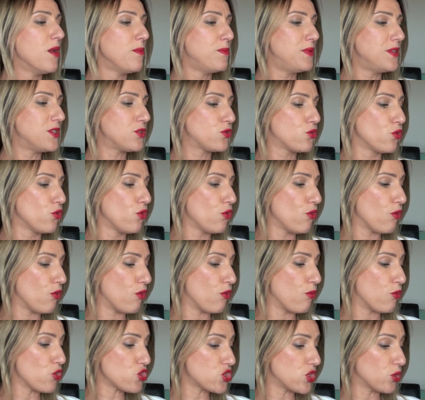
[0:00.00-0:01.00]
puisque
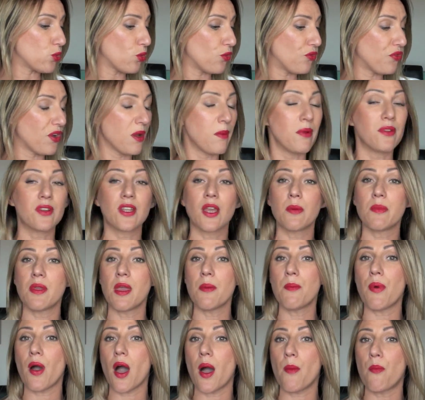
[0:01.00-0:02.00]
moi je les trouve vraiment très
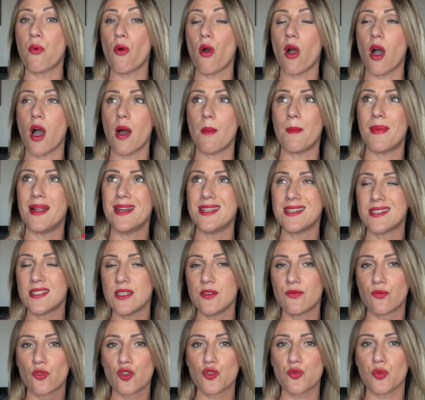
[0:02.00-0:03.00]
bien par rapport à ma
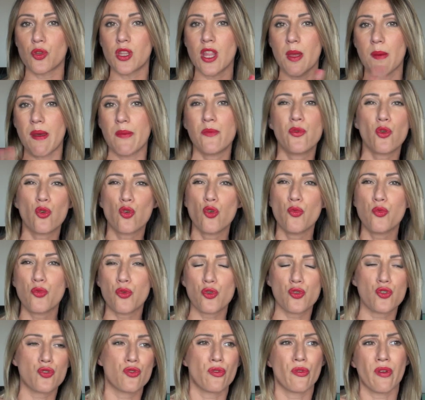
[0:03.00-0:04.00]
lessive que je prenais à ma biocoupe
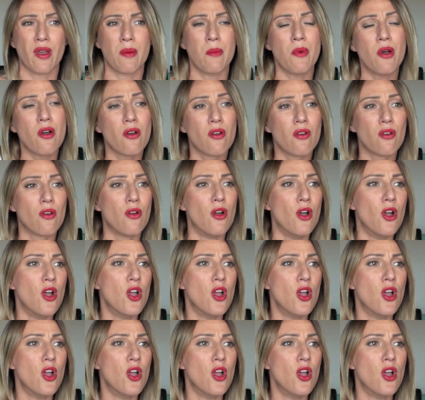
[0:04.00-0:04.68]
que vraiment